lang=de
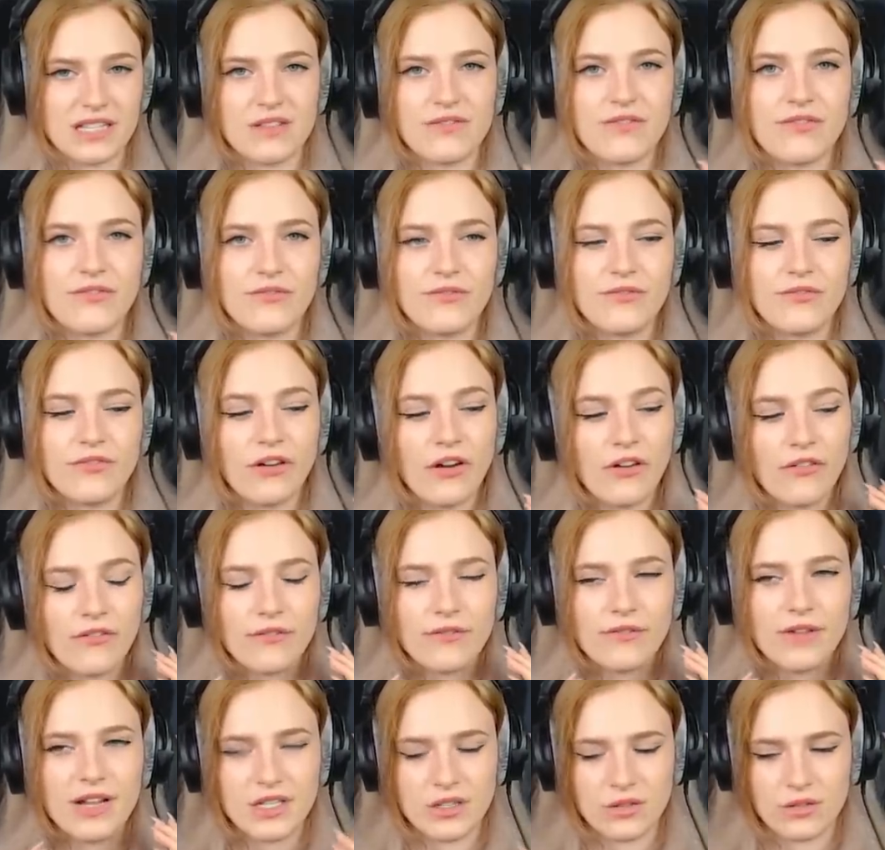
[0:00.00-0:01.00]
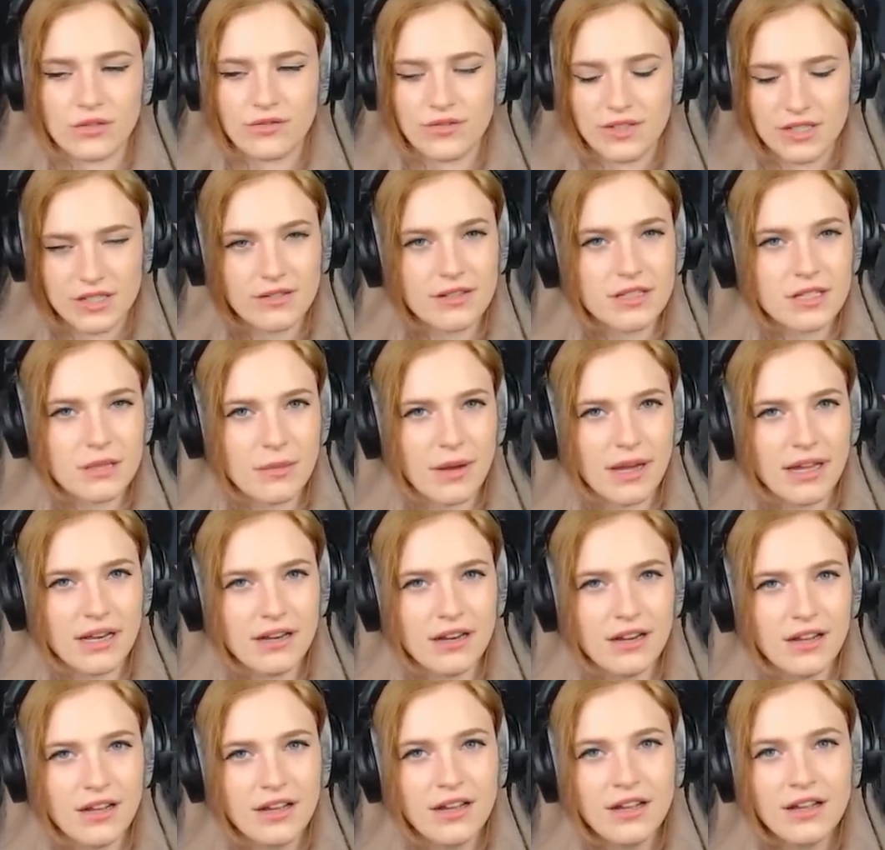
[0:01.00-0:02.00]
Sie ver also, wisst ihr, was ich
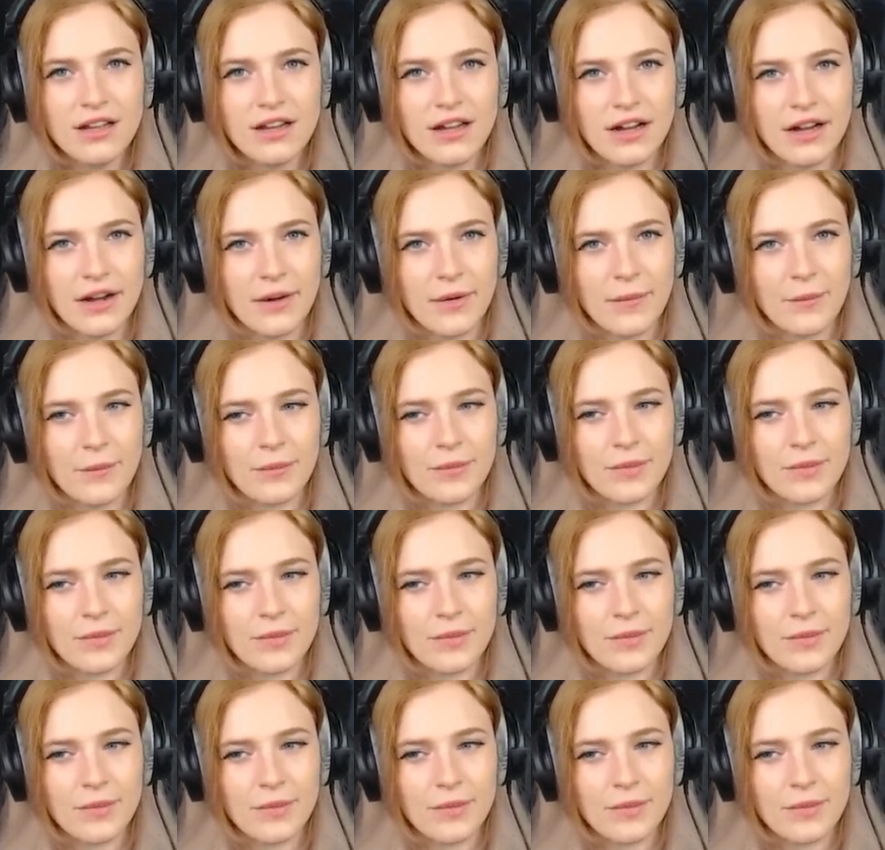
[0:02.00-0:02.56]
meine?